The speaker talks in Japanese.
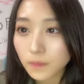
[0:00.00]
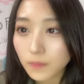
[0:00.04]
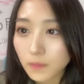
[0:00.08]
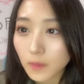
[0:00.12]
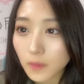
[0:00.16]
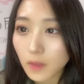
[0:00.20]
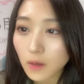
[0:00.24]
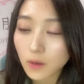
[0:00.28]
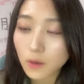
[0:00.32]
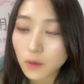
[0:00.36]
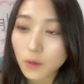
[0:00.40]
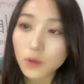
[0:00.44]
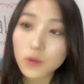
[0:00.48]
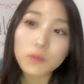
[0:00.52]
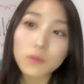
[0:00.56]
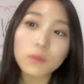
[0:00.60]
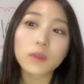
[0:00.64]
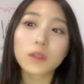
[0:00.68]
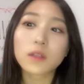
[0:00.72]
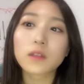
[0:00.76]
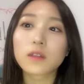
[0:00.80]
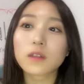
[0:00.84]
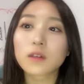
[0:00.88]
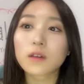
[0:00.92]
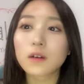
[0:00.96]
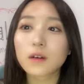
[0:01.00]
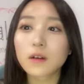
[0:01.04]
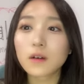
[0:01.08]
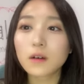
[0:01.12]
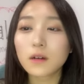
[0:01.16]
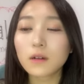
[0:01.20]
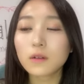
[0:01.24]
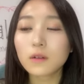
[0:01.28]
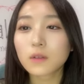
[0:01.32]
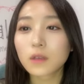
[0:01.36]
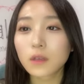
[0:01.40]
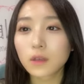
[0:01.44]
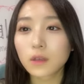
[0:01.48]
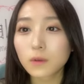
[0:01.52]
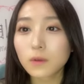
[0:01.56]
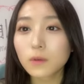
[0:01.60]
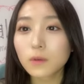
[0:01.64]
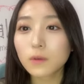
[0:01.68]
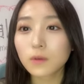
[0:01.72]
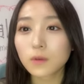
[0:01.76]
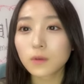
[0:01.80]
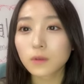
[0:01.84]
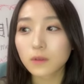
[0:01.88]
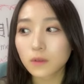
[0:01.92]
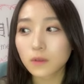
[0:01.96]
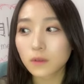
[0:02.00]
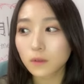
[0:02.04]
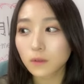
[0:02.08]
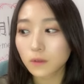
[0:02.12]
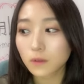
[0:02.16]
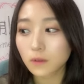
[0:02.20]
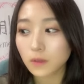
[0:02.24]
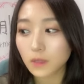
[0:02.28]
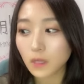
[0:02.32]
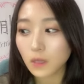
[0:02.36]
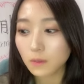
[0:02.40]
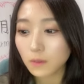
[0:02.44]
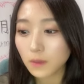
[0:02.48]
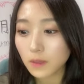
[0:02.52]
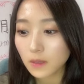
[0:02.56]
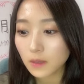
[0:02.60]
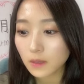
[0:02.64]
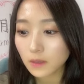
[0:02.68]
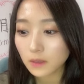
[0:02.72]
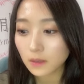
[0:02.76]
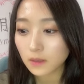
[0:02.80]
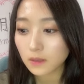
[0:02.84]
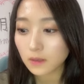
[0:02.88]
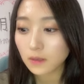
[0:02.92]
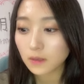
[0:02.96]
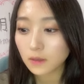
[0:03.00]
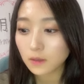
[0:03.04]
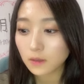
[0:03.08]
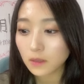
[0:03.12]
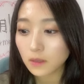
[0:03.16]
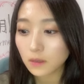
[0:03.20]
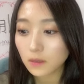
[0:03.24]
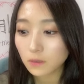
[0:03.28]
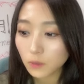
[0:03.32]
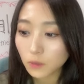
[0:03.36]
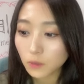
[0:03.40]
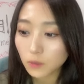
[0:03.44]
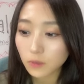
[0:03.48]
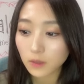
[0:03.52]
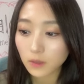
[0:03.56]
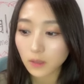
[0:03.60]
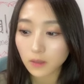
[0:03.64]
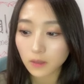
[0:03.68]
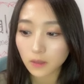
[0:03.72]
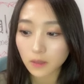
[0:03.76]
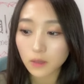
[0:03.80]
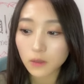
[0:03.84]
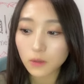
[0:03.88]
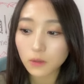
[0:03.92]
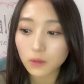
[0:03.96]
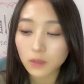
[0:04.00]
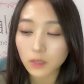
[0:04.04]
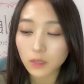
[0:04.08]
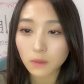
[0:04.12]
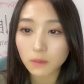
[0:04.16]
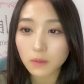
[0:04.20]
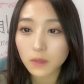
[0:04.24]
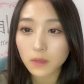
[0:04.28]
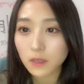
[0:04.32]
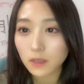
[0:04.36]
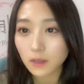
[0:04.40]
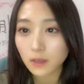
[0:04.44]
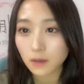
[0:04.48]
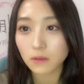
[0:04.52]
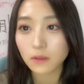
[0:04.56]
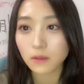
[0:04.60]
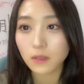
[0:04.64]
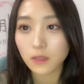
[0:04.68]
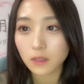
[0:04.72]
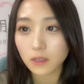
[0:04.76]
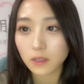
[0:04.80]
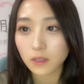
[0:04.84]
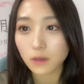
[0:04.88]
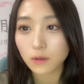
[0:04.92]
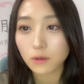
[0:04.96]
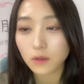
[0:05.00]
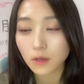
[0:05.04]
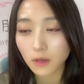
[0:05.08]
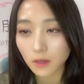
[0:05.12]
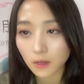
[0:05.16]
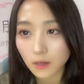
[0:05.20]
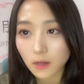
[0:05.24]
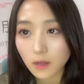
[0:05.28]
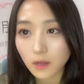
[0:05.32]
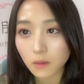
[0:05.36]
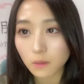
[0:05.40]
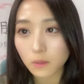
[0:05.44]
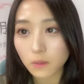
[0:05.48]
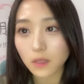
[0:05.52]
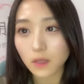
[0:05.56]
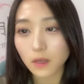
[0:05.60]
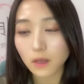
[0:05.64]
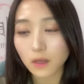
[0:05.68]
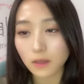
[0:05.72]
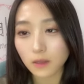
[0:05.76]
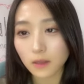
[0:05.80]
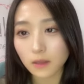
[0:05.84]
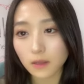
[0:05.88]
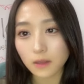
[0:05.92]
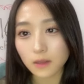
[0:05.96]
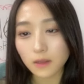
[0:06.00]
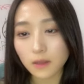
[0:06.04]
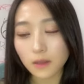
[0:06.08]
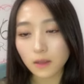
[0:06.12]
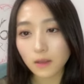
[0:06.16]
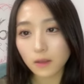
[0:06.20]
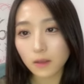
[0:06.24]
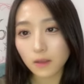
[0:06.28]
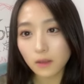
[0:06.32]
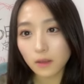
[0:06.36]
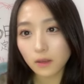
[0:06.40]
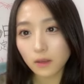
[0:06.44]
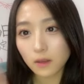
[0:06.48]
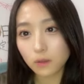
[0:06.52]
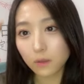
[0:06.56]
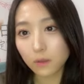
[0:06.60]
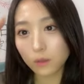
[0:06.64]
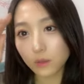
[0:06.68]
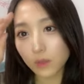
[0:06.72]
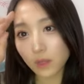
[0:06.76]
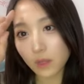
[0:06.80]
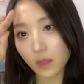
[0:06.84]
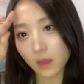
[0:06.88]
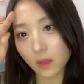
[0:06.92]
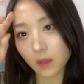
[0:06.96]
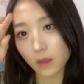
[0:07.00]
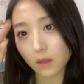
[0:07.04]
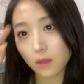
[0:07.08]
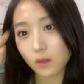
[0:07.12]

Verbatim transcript: なんか夜まで時間あるけどその食べさせすぎもなんか夜食べれなくなっちゃうからみたいなので